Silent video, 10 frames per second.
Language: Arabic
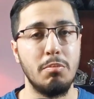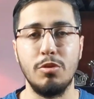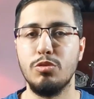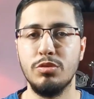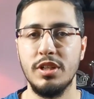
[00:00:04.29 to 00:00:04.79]

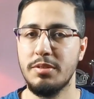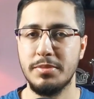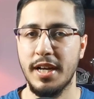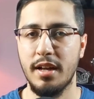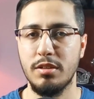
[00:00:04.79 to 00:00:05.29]
من دون
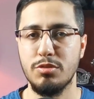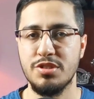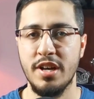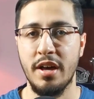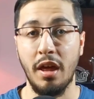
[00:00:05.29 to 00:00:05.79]
الامتحان
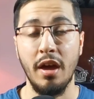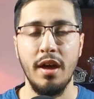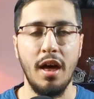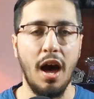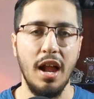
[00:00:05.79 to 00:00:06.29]
الوزاري
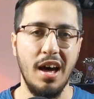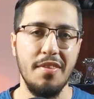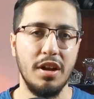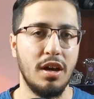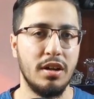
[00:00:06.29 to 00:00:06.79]
هل
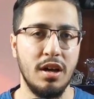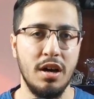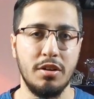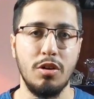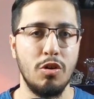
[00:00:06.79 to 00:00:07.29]
هذا
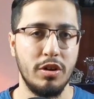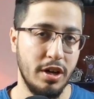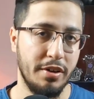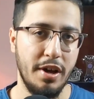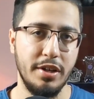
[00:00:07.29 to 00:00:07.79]
القرار لو
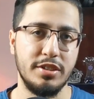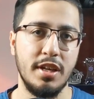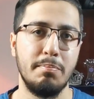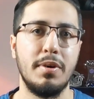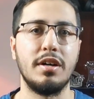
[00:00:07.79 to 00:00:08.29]
كان راح
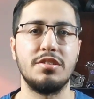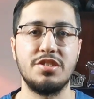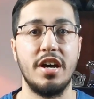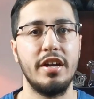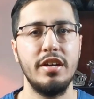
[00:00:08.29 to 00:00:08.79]
يتطبق
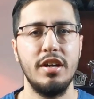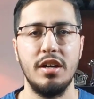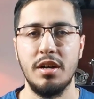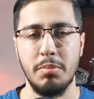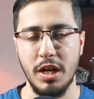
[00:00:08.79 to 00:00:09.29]
صحيح
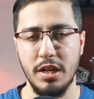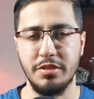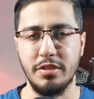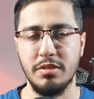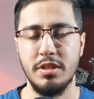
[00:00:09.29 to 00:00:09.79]
أم
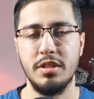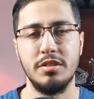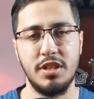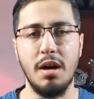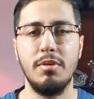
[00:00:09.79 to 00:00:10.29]
خاطئ؟
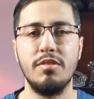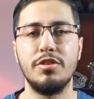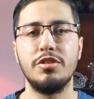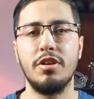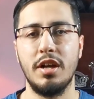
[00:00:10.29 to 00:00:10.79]
تابع
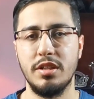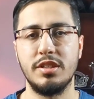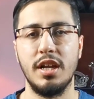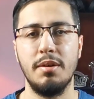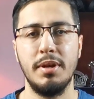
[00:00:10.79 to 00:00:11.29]
الفيديو راح
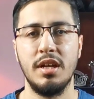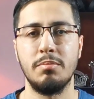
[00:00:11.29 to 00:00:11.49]
نتكلم عن